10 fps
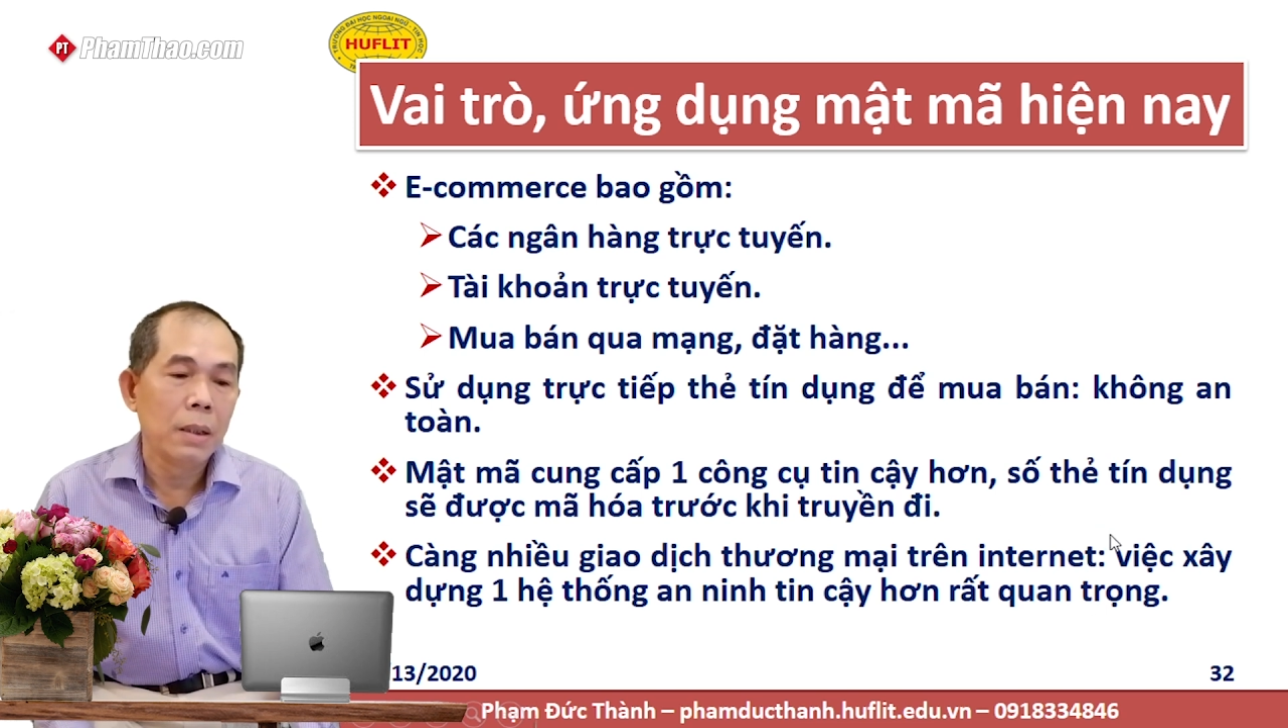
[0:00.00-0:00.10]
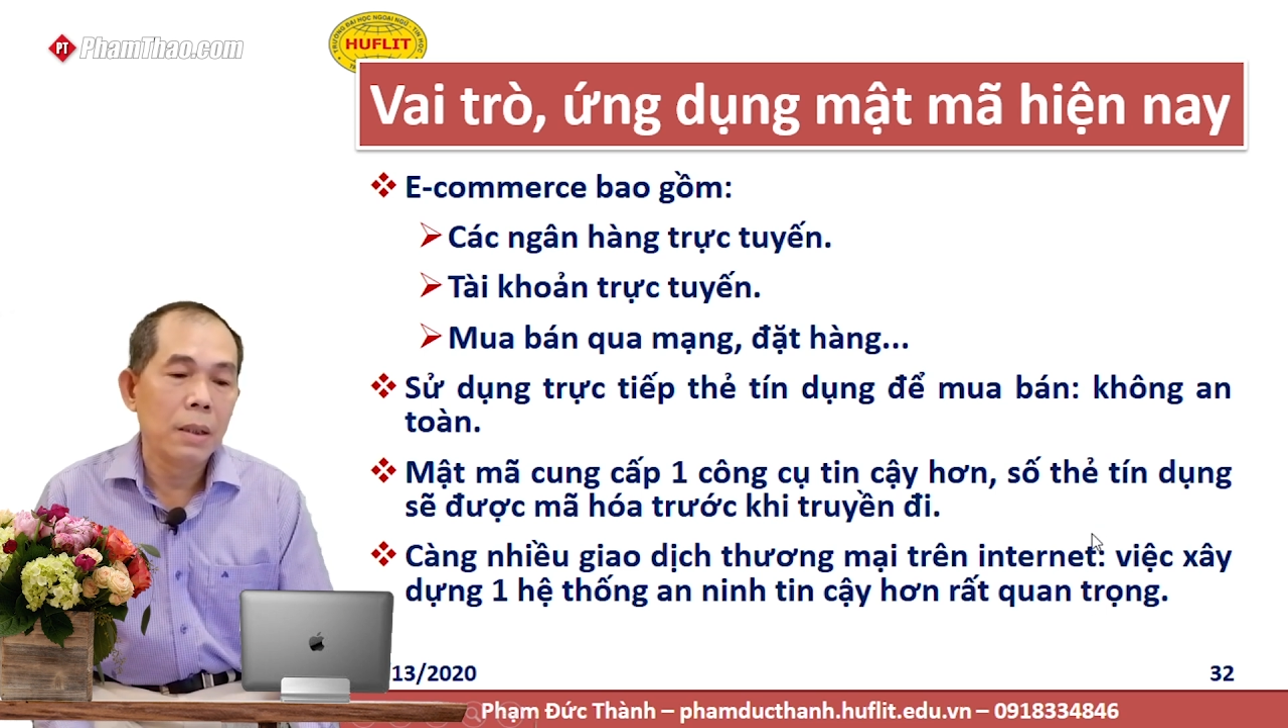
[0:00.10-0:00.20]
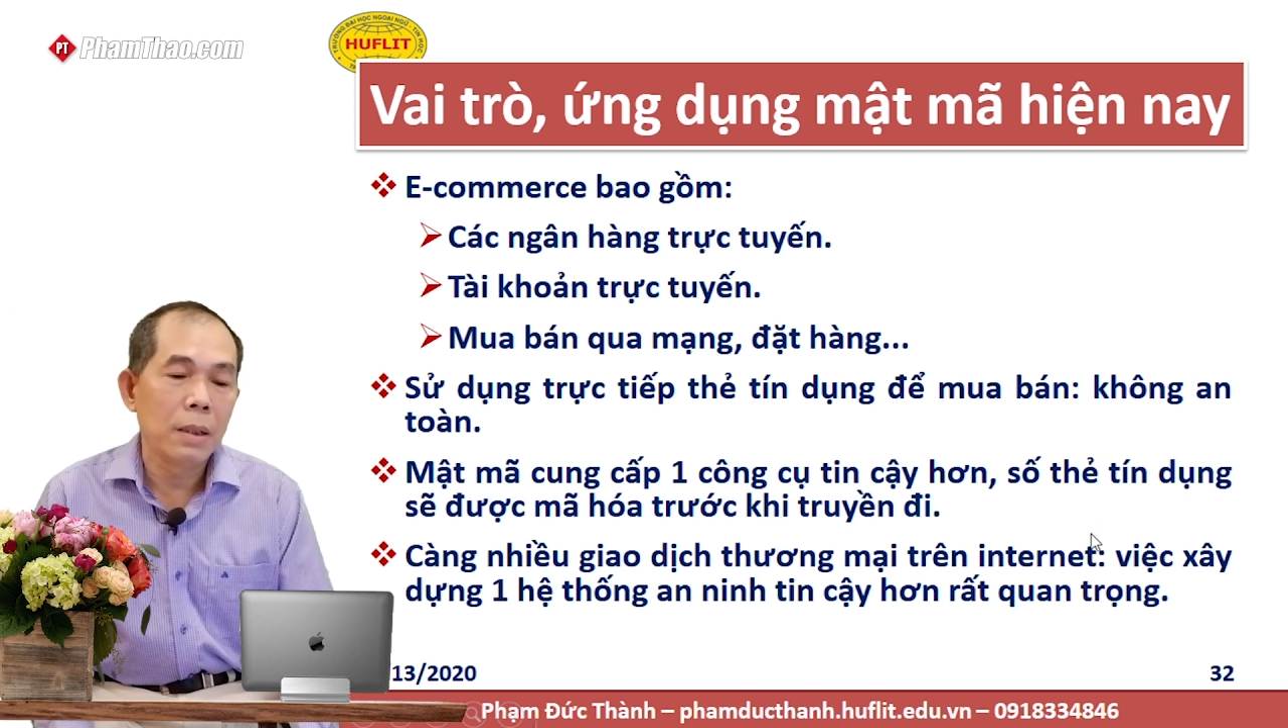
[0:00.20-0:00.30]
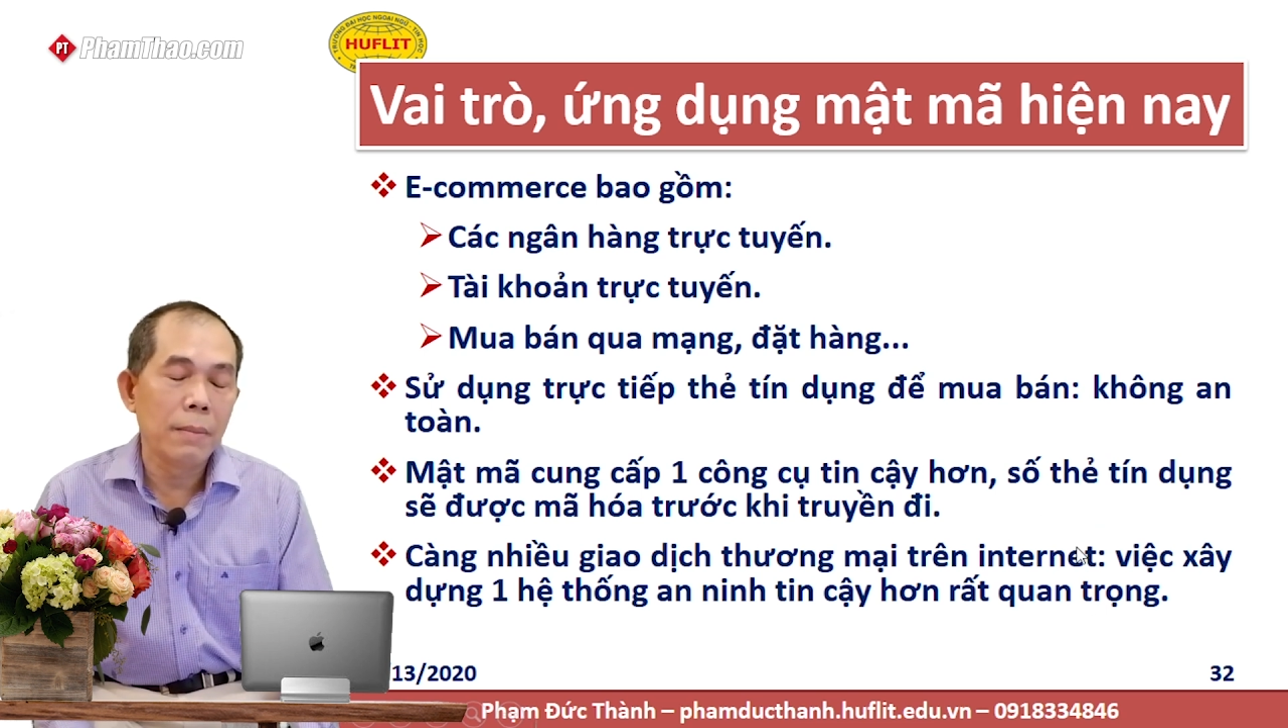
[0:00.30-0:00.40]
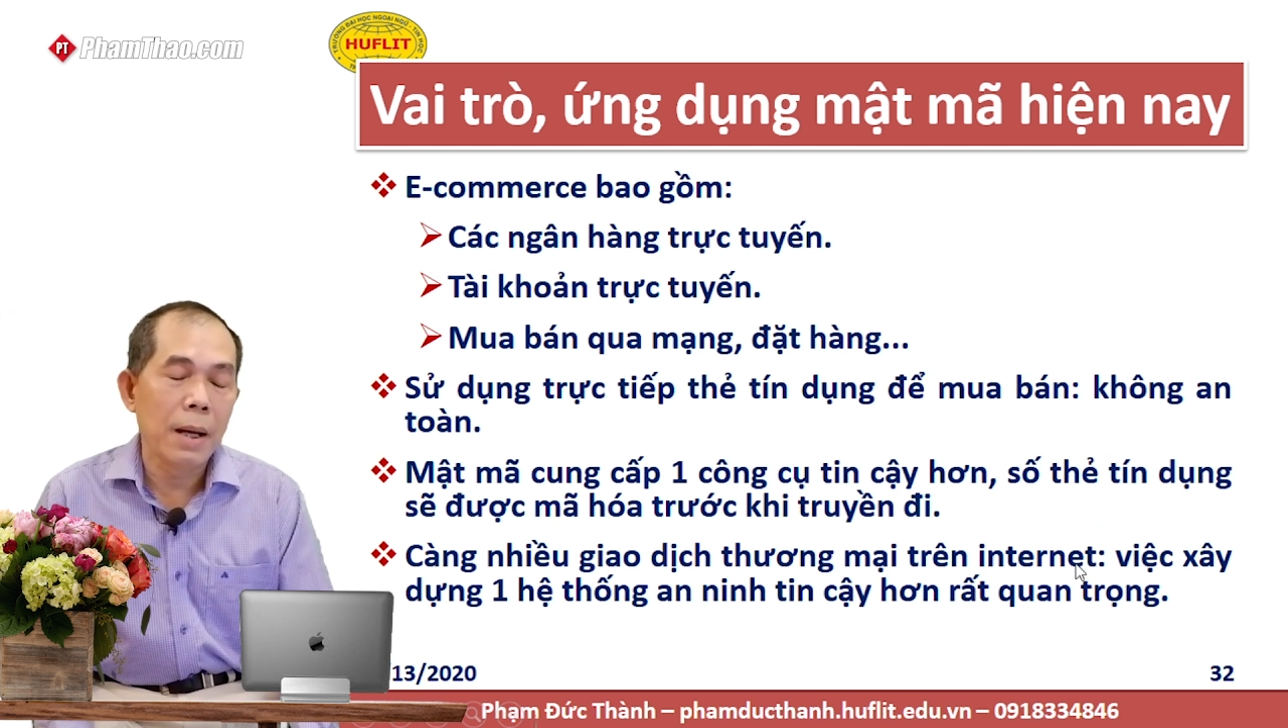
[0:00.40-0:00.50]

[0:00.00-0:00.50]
khi các